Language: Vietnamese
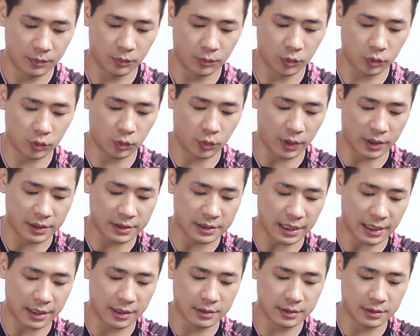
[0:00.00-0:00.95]
một quyển
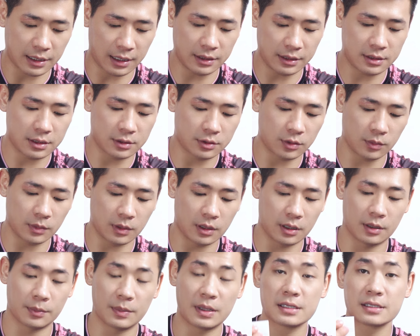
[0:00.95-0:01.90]
sách hướng dẫn sử dụng
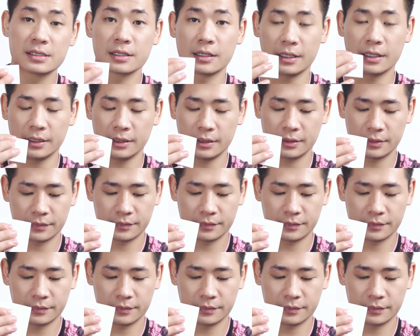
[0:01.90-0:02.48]
ở bên dưới,